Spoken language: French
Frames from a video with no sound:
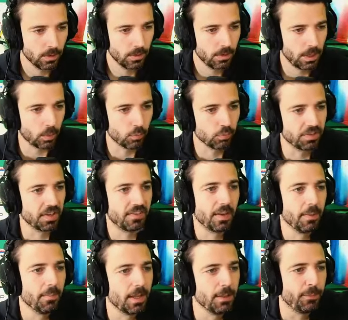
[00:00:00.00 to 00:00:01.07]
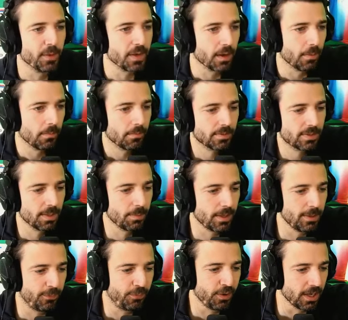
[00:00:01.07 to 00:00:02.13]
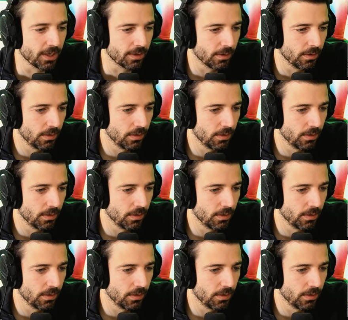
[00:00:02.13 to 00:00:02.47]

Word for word: Écoutez, c'est magnifique. Hein. C'est magnifique.